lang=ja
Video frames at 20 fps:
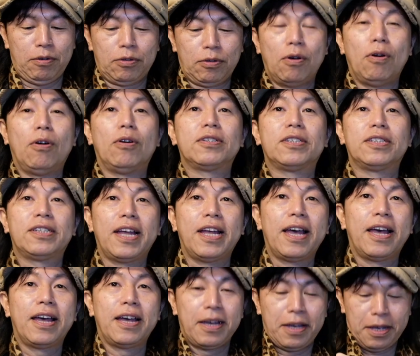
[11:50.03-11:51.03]
通して
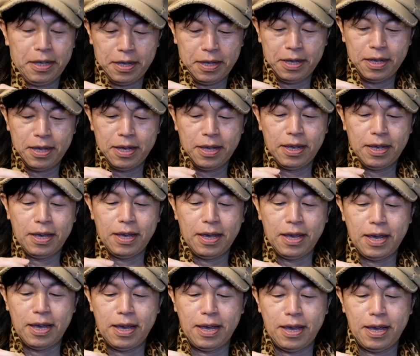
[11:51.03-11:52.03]

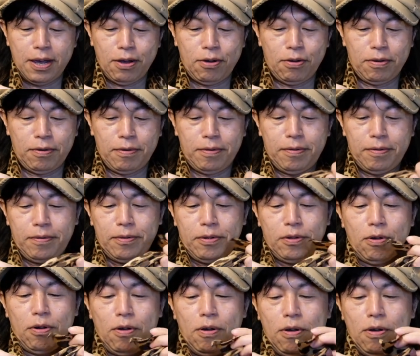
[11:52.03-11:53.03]
えー、っ
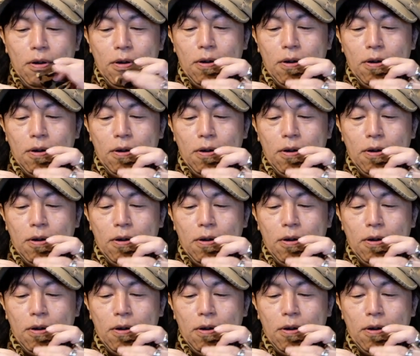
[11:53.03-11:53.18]
と